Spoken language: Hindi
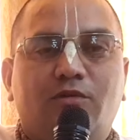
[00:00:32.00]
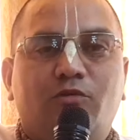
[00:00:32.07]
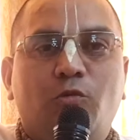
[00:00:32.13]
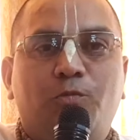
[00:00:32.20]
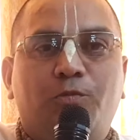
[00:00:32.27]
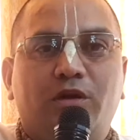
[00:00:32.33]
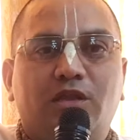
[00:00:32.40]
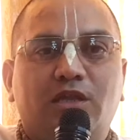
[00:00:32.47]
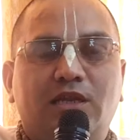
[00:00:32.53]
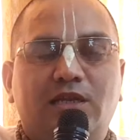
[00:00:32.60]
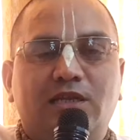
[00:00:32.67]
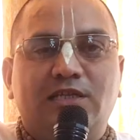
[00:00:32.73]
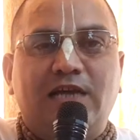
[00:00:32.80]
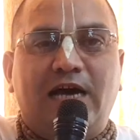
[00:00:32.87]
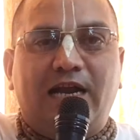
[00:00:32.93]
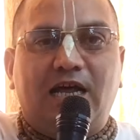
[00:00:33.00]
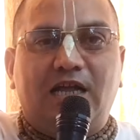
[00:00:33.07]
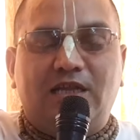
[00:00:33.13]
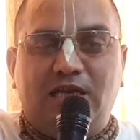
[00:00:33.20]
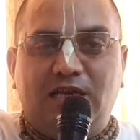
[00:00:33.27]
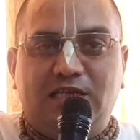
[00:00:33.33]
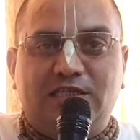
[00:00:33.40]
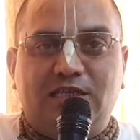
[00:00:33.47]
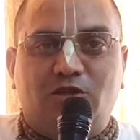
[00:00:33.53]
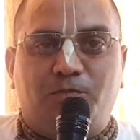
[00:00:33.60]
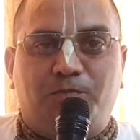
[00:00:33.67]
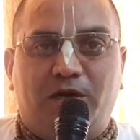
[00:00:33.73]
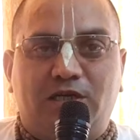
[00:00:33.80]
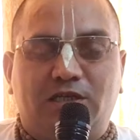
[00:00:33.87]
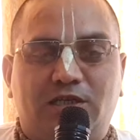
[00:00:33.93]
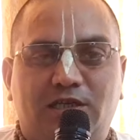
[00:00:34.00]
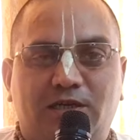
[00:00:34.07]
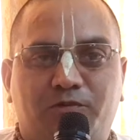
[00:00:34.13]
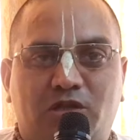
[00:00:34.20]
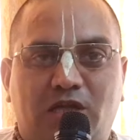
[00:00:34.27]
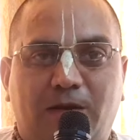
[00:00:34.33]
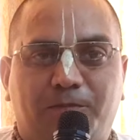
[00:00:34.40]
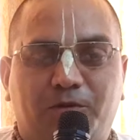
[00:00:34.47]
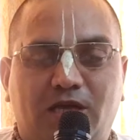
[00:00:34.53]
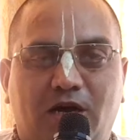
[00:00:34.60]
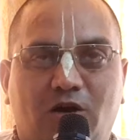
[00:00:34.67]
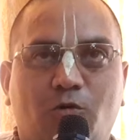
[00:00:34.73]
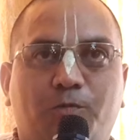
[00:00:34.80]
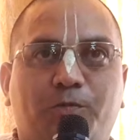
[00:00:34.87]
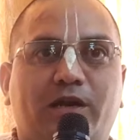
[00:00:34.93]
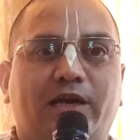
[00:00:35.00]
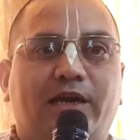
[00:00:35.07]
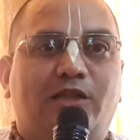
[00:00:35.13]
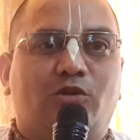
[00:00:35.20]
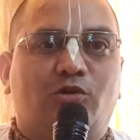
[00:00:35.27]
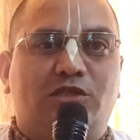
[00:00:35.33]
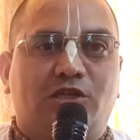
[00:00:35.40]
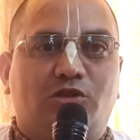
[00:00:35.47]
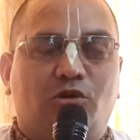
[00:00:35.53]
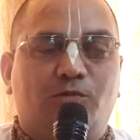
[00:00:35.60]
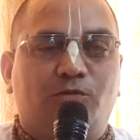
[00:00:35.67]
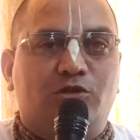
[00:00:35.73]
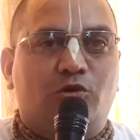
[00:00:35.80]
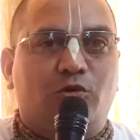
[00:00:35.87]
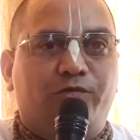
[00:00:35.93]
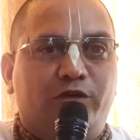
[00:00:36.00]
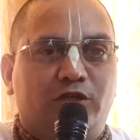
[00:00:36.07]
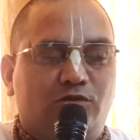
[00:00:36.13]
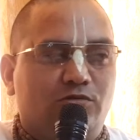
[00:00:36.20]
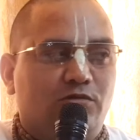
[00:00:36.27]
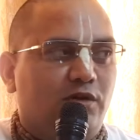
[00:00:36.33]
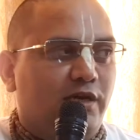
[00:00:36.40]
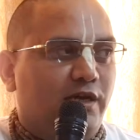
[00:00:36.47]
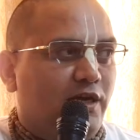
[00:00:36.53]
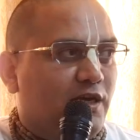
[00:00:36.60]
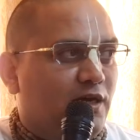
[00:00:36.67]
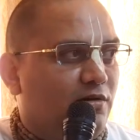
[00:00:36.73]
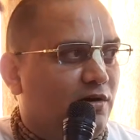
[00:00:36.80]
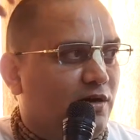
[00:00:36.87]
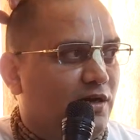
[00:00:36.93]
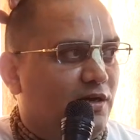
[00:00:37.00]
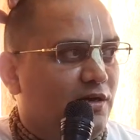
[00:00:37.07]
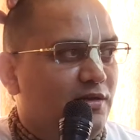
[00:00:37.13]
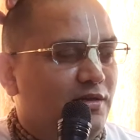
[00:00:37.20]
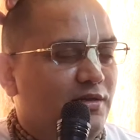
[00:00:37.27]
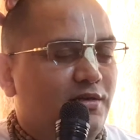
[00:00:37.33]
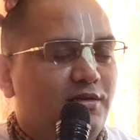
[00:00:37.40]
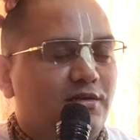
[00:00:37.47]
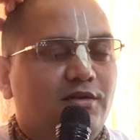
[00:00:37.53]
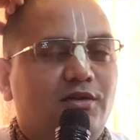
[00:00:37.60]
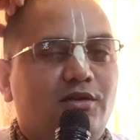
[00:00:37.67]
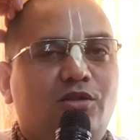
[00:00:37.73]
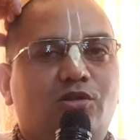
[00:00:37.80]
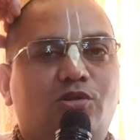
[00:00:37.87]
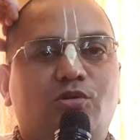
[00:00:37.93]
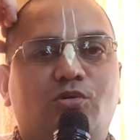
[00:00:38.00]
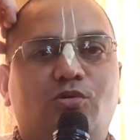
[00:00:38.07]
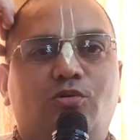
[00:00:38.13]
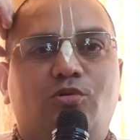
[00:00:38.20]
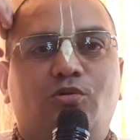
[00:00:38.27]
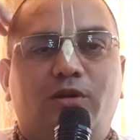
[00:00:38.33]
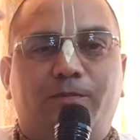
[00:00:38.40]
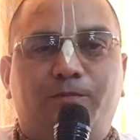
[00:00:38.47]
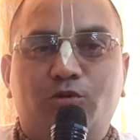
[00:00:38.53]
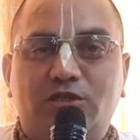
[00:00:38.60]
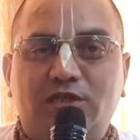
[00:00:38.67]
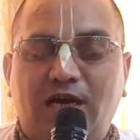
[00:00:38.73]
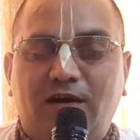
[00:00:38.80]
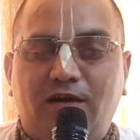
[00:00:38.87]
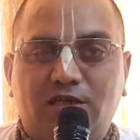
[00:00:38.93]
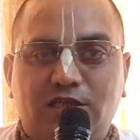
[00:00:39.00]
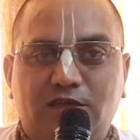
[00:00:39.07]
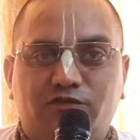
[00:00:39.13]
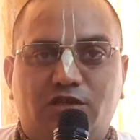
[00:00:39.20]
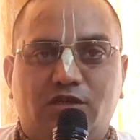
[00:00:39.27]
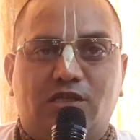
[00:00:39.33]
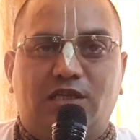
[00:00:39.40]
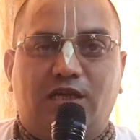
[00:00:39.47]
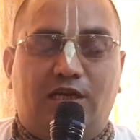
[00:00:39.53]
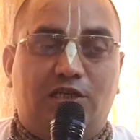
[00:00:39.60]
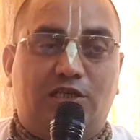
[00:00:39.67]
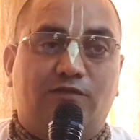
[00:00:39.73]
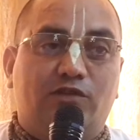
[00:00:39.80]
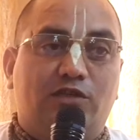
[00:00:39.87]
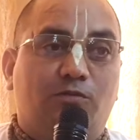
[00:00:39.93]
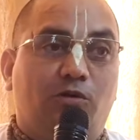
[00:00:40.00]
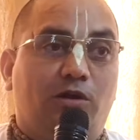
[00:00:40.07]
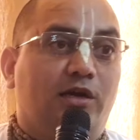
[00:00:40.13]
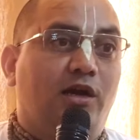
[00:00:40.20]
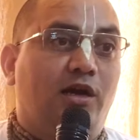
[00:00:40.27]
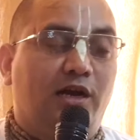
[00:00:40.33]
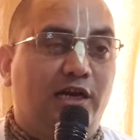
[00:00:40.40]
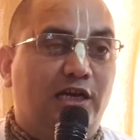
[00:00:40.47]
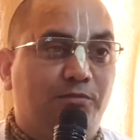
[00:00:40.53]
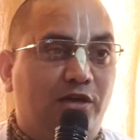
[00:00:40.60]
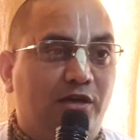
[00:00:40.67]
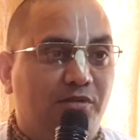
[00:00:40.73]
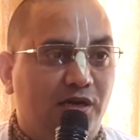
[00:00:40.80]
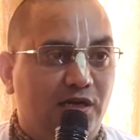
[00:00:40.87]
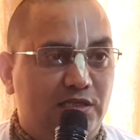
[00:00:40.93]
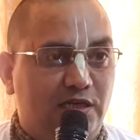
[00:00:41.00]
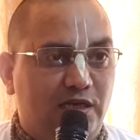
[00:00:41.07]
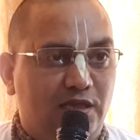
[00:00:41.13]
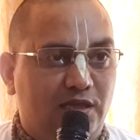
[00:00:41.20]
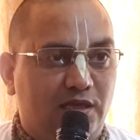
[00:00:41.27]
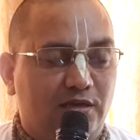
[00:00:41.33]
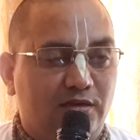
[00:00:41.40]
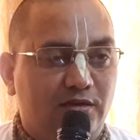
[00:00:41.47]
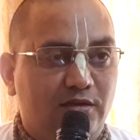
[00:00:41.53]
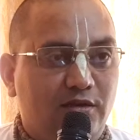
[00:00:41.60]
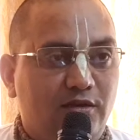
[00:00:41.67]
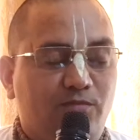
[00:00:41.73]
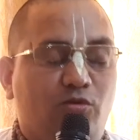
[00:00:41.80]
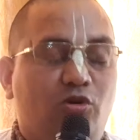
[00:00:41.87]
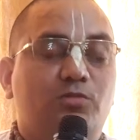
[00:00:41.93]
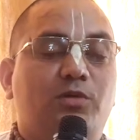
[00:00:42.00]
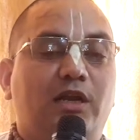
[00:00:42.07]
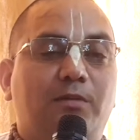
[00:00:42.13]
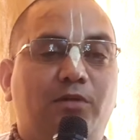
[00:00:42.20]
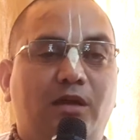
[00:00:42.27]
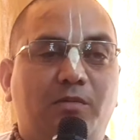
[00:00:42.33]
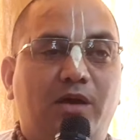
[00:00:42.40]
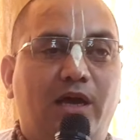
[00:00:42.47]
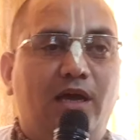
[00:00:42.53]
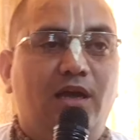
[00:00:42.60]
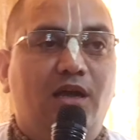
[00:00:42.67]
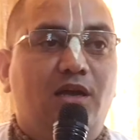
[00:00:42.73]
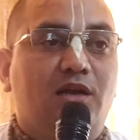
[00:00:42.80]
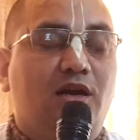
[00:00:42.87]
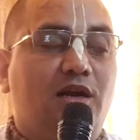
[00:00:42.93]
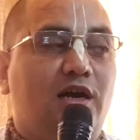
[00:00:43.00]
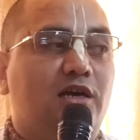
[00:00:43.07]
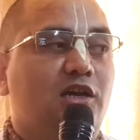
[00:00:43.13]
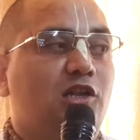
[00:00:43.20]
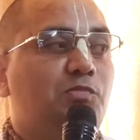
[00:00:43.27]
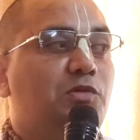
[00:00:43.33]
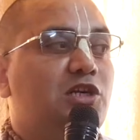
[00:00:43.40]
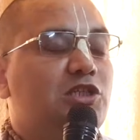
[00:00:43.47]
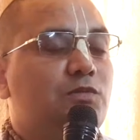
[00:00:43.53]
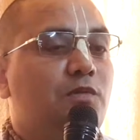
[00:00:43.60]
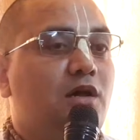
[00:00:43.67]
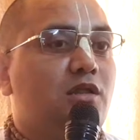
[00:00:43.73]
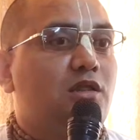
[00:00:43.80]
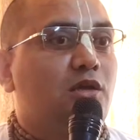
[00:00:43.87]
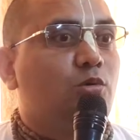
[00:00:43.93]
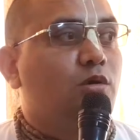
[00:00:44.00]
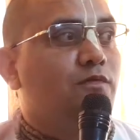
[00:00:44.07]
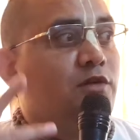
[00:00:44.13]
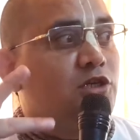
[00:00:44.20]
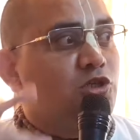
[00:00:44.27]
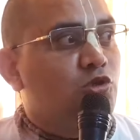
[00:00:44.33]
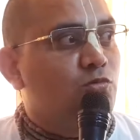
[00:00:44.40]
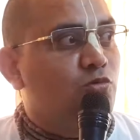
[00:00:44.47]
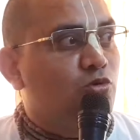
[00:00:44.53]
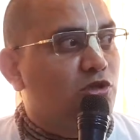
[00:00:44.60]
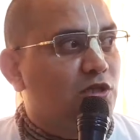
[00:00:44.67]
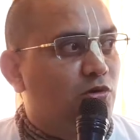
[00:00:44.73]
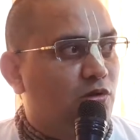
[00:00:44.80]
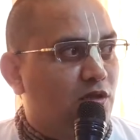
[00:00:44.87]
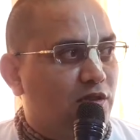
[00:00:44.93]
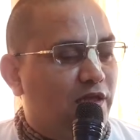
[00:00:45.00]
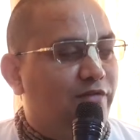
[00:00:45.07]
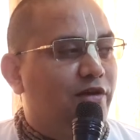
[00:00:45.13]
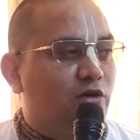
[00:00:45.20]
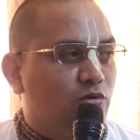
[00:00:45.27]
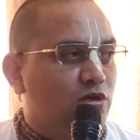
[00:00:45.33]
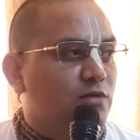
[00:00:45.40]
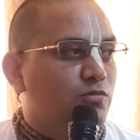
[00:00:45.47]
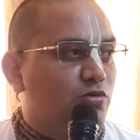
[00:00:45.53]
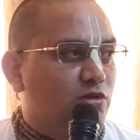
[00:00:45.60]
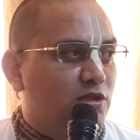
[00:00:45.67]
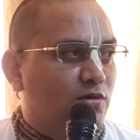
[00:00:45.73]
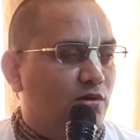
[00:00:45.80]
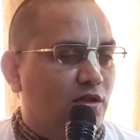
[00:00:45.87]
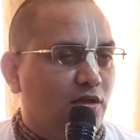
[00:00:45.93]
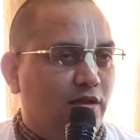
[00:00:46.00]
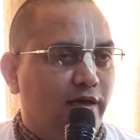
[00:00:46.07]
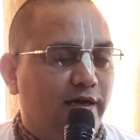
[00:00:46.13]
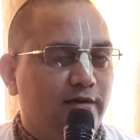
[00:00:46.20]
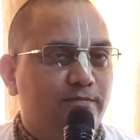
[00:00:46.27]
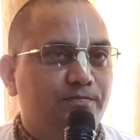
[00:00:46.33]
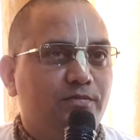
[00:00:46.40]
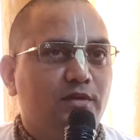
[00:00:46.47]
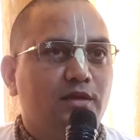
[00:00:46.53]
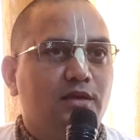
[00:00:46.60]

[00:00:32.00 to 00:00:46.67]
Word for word: ऊपर से जा रहा था नीचे तो पक्षी सर्प था ऊपर गया तो चतुर्भुज रूप विष्णु हो गया ये क्या हो गया तो उन्होंने पूछा शिवजी से जाके शिवजी बोले गंगा की महिमा नहीं जानते बहुत बड़ी महिमा है गंगा के स्पर्श मास से कोई विष्णु मूर्ति हो सकता है वैकुंठ मूर्ति हो सकता है